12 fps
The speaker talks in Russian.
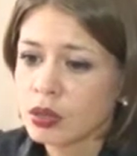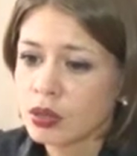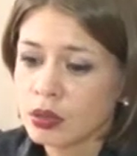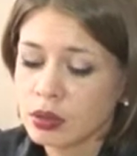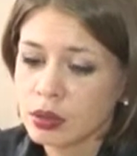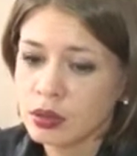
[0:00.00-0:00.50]

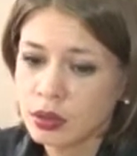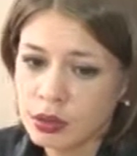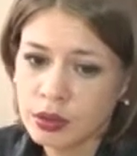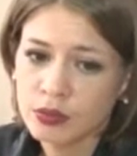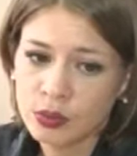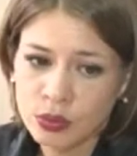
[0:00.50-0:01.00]
Э,
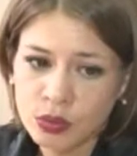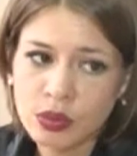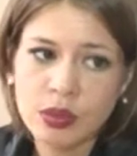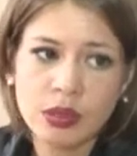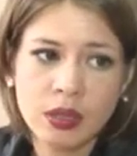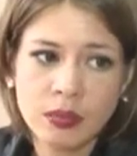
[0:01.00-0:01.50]
и в
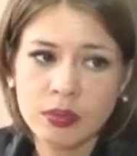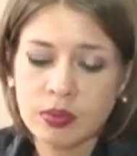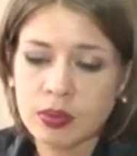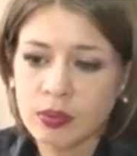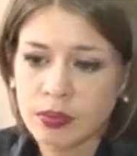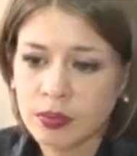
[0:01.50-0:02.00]
итоге как
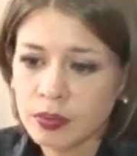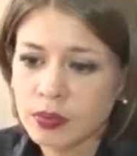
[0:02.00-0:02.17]
бы